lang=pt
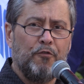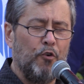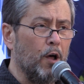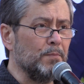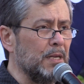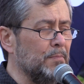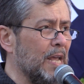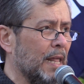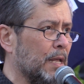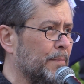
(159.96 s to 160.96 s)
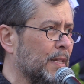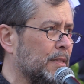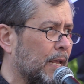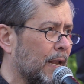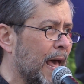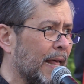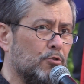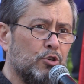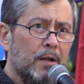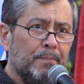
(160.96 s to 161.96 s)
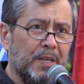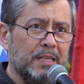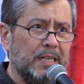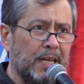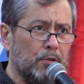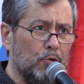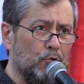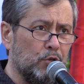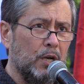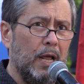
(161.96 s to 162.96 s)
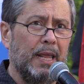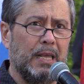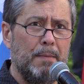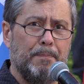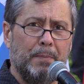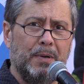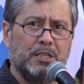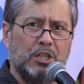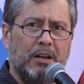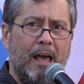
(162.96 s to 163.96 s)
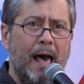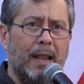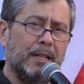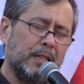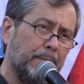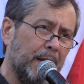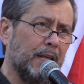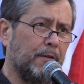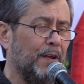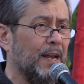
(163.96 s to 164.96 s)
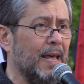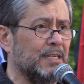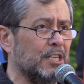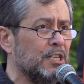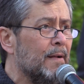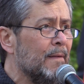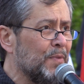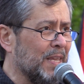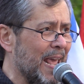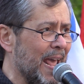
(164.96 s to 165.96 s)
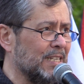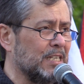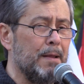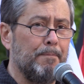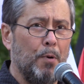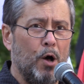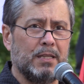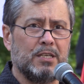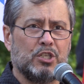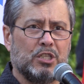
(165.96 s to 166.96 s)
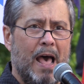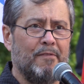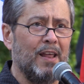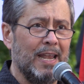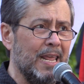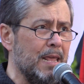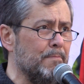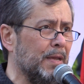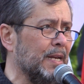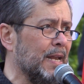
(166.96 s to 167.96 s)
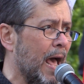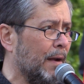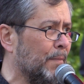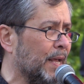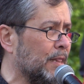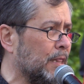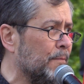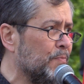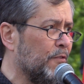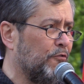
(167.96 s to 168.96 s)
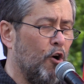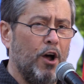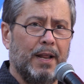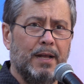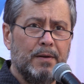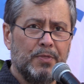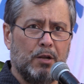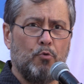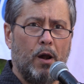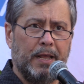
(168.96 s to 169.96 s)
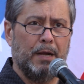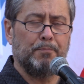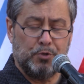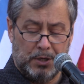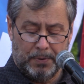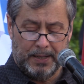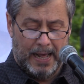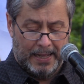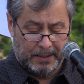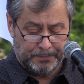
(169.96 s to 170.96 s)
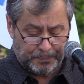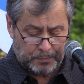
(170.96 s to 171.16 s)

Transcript: fomos imediatamente calados, dizendo-nos a equipa ministerial e também das finanças que essa hipótese estava liminarmente fora de qualquer possibilidade.